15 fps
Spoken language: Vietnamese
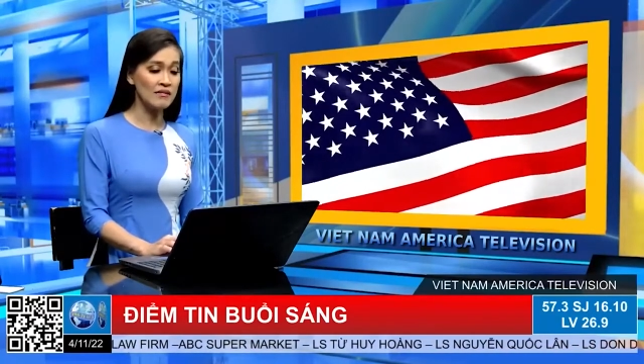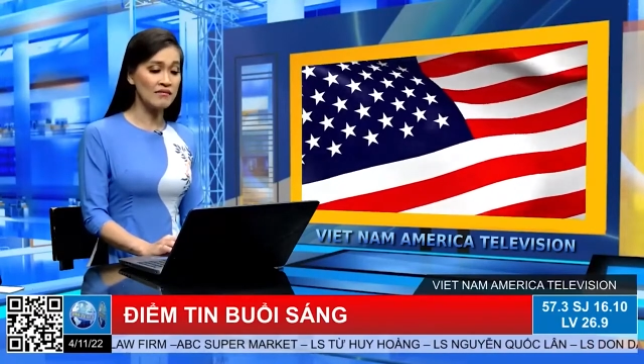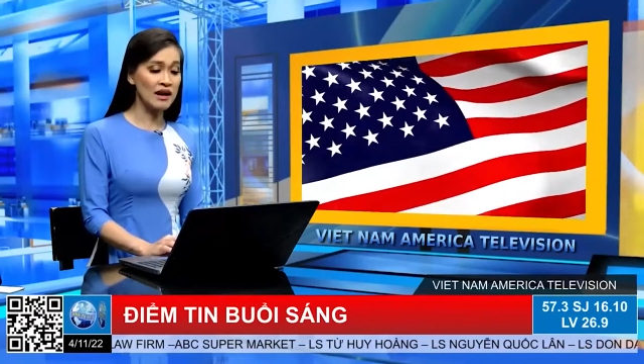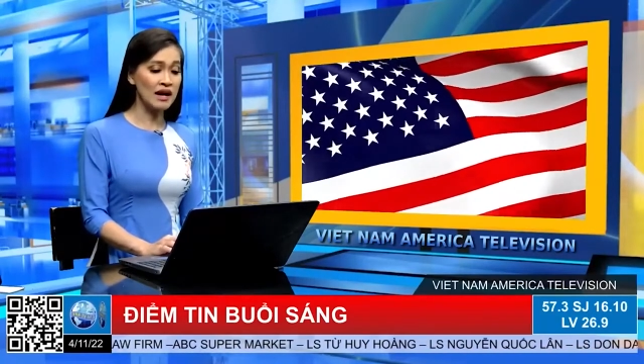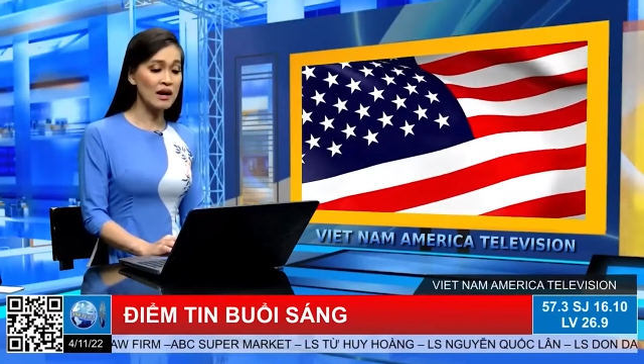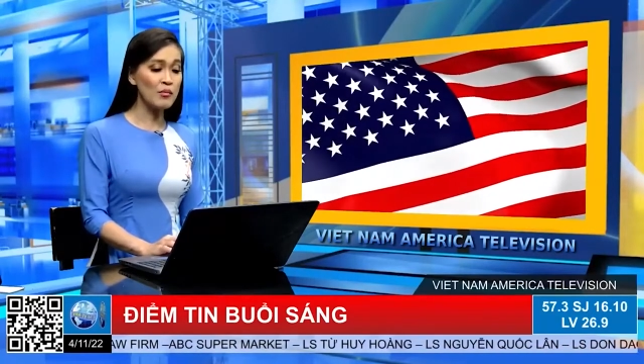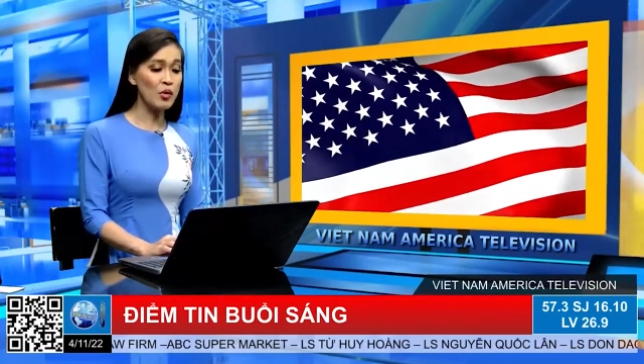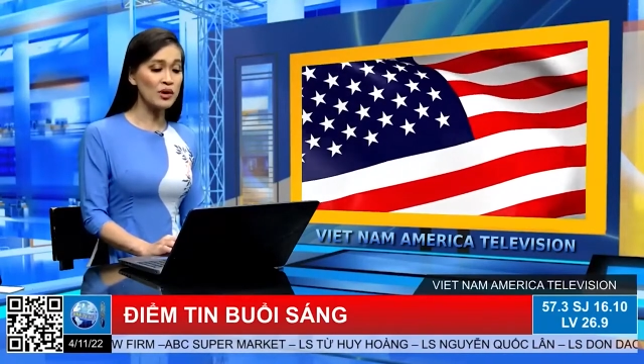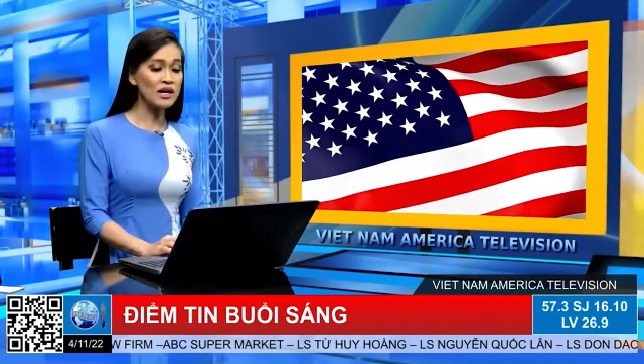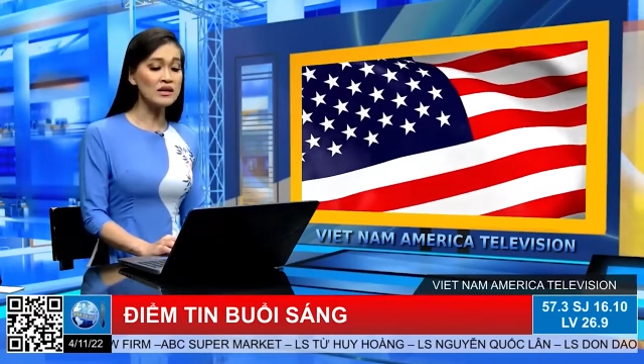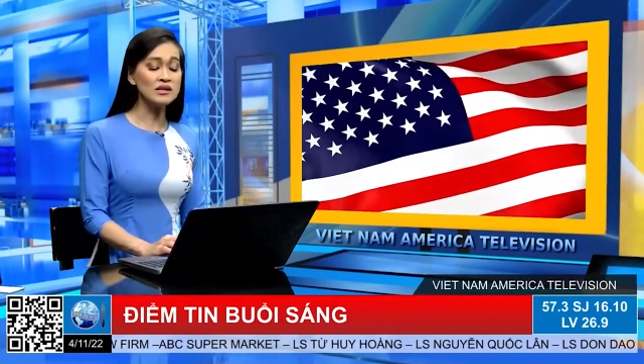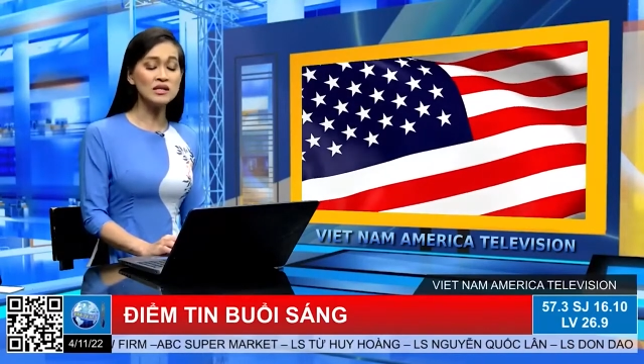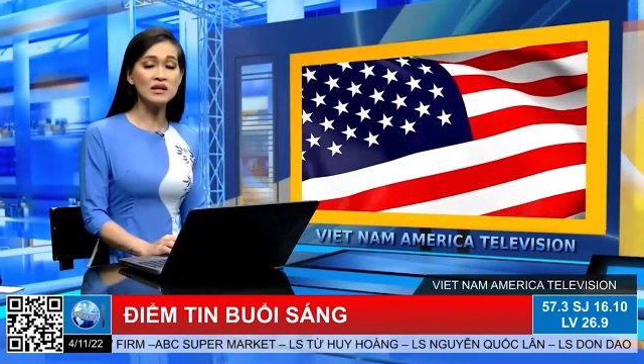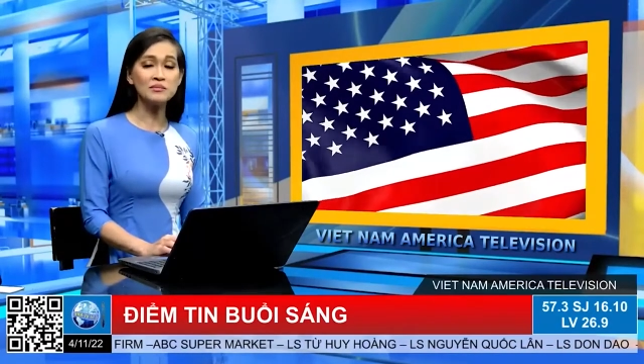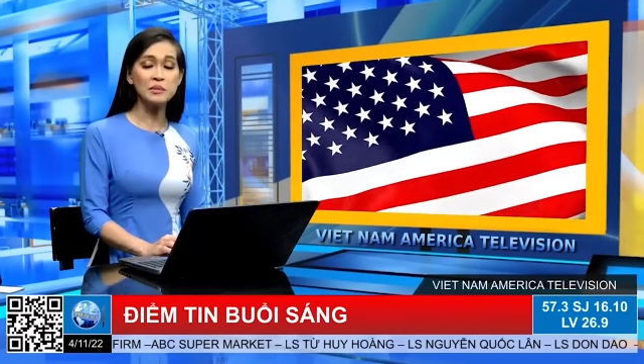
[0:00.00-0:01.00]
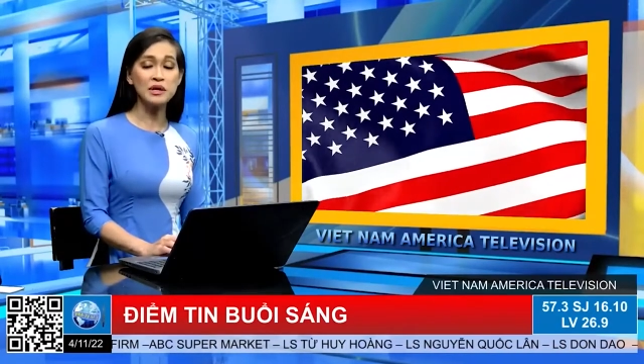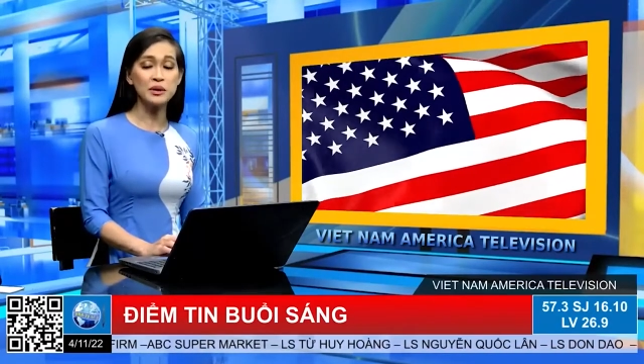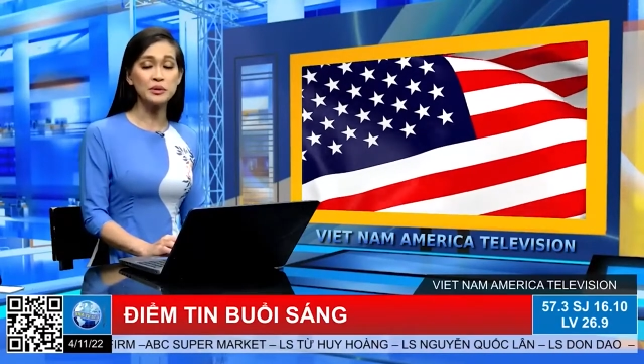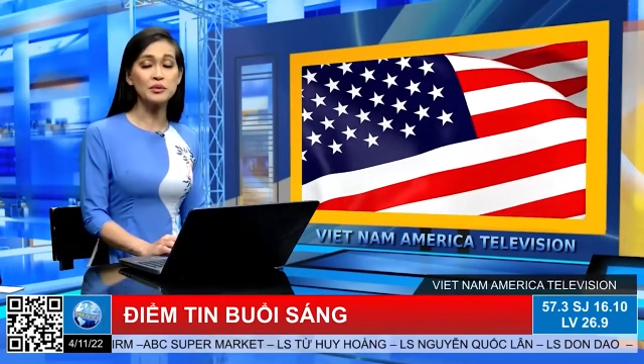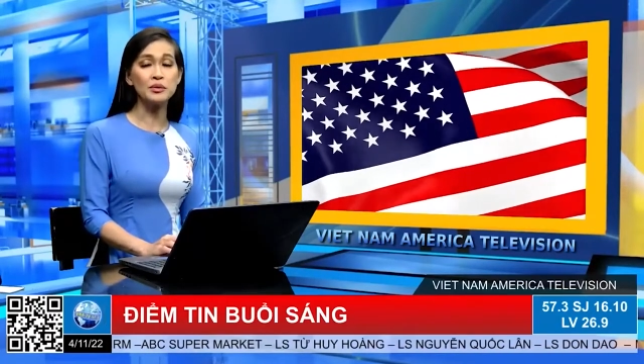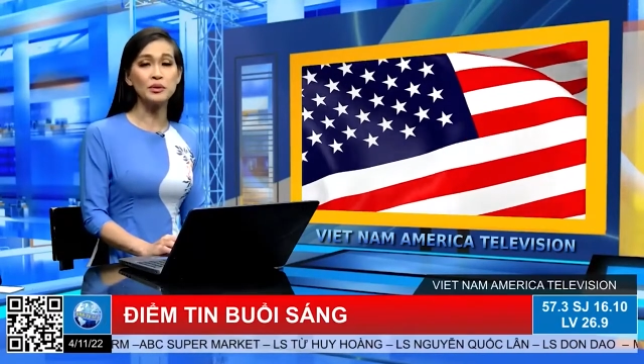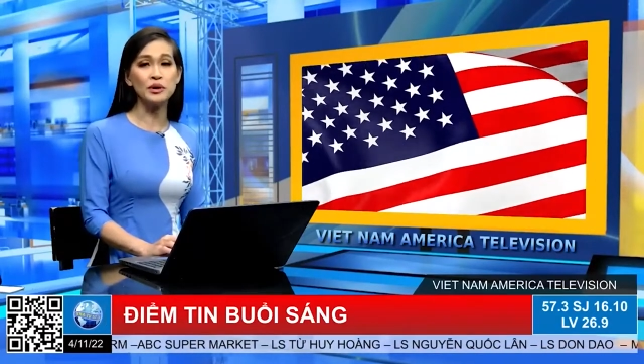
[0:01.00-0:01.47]
Và cái một cái người dân
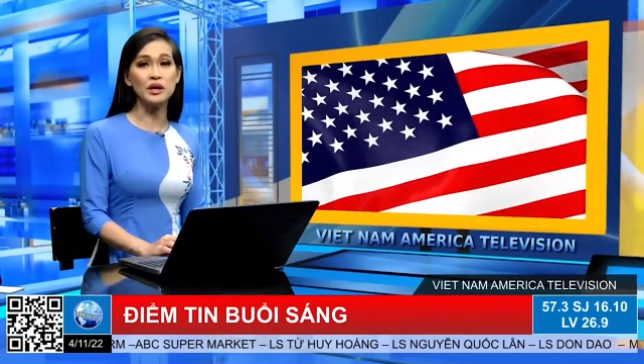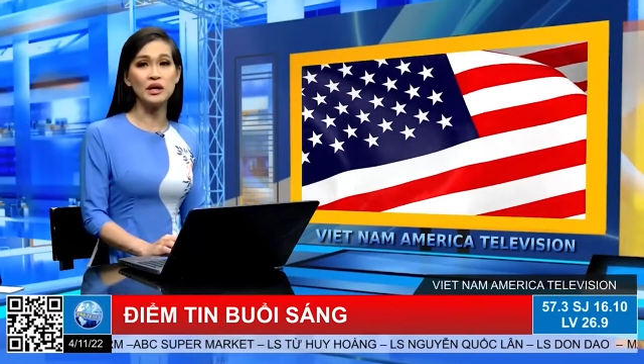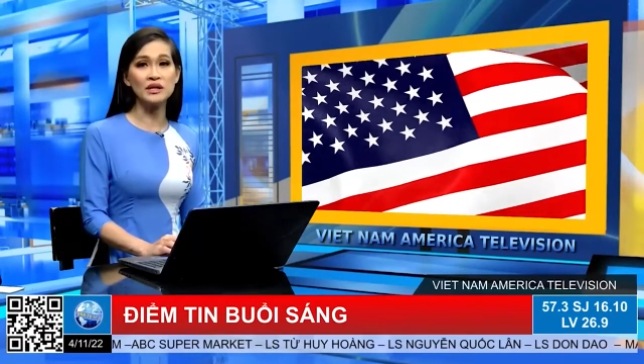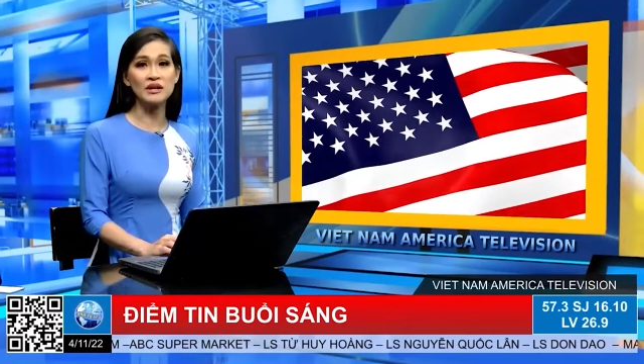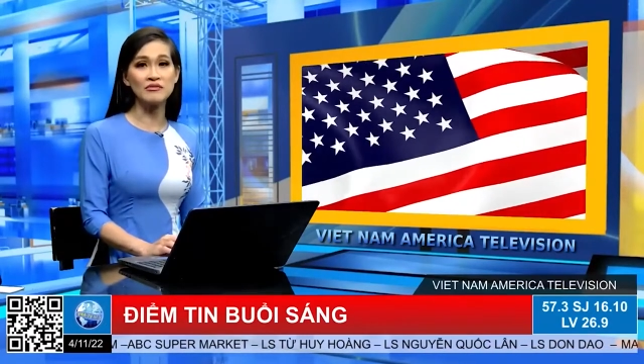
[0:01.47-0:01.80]
biểu của